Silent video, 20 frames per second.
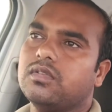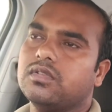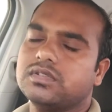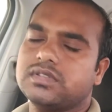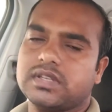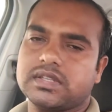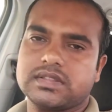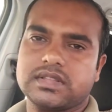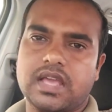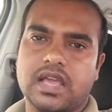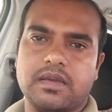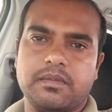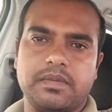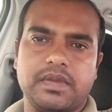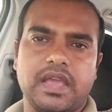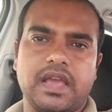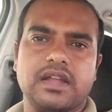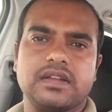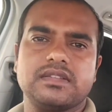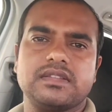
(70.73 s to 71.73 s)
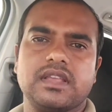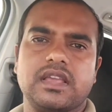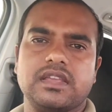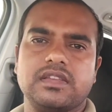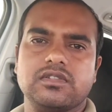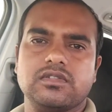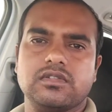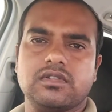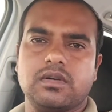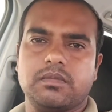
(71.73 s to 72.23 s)
हो सकता है बिहार से
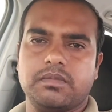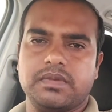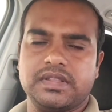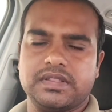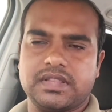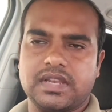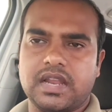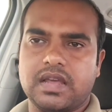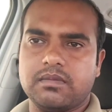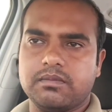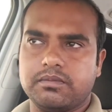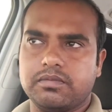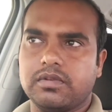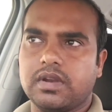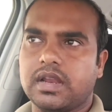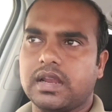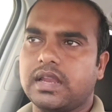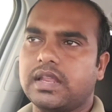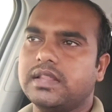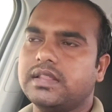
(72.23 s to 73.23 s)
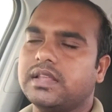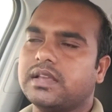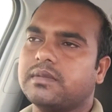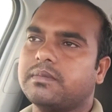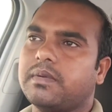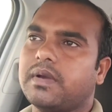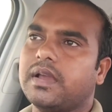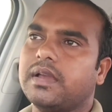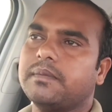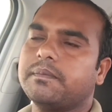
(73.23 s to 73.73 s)
आई हो अब इतना हम पूरा नहीं देख
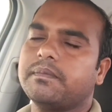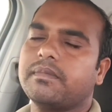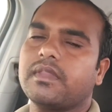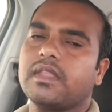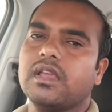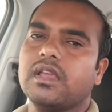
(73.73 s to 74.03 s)
पाए